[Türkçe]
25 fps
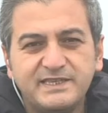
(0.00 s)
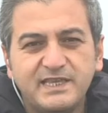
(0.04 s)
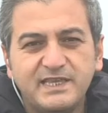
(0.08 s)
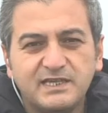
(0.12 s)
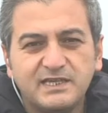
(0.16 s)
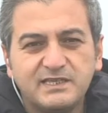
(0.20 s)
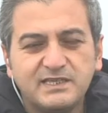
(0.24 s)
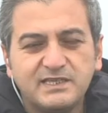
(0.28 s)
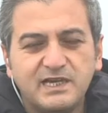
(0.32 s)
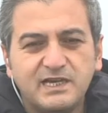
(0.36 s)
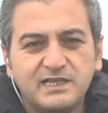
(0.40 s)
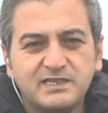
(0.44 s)

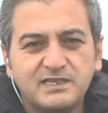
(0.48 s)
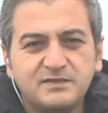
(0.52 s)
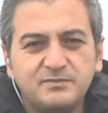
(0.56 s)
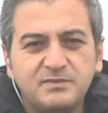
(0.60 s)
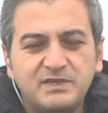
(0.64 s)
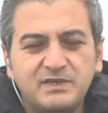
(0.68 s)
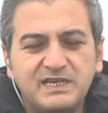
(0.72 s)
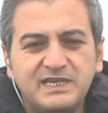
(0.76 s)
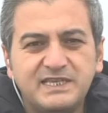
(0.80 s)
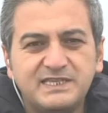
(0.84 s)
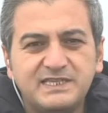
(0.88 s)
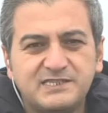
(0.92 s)
Yayından
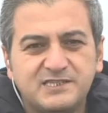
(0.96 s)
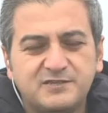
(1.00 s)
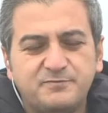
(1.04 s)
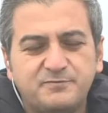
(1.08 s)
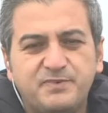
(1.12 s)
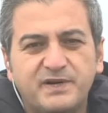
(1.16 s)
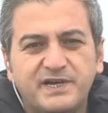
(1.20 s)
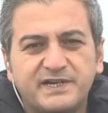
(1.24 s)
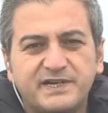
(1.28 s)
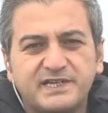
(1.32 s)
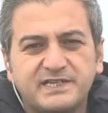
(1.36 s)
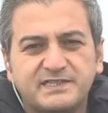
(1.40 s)
geldi. Milli
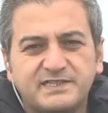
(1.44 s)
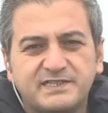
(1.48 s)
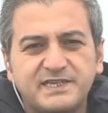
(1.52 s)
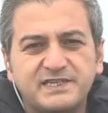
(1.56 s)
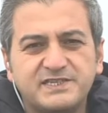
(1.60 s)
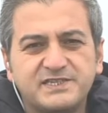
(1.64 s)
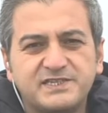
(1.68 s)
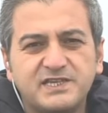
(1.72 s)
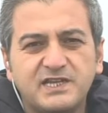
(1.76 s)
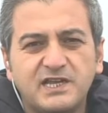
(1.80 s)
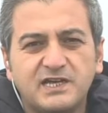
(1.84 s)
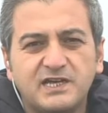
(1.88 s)
İstihbarat
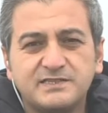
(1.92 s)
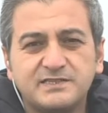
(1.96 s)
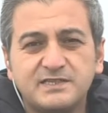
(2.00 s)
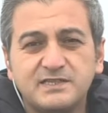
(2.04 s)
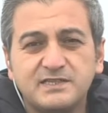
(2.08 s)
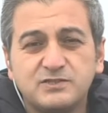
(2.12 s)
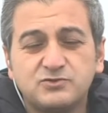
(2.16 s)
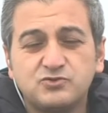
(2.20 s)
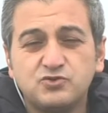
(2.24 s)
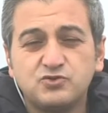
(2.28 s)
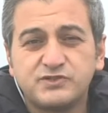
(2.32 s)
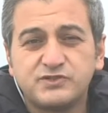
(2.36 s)

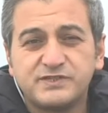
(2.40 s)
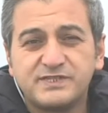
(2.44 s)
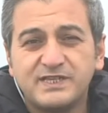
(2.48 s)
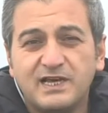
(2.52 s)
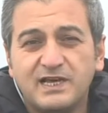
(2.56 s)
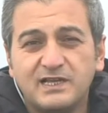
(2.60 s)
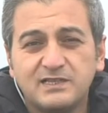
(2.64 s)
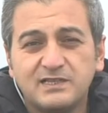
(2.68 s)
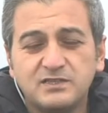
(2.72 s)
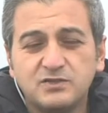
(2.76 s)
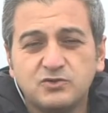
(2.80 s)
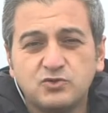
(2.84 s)
Teşkilatı ile Türk
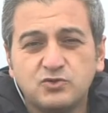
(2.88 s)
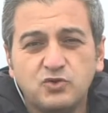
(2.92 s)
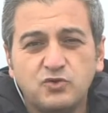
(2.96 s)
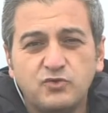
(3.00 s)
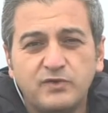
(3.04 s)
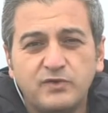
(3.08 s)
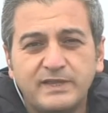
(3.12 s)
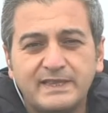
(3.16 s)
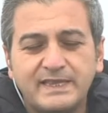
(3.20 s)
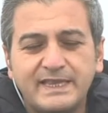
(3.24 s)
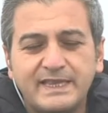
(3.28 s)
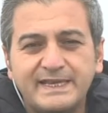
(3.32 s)
Silahlı
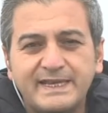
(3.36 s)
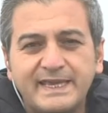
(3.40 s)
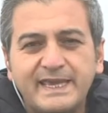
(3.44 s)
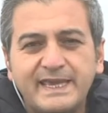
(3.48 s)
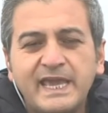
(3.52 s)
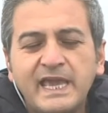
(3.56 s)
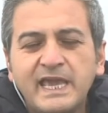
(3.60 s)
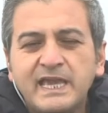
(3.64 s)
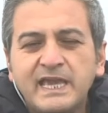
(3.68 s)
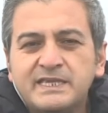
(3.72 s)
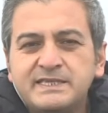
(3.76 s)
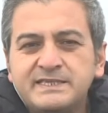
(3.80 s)

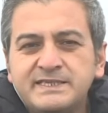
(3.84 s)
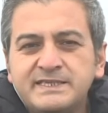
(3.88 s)
Kuvvetleri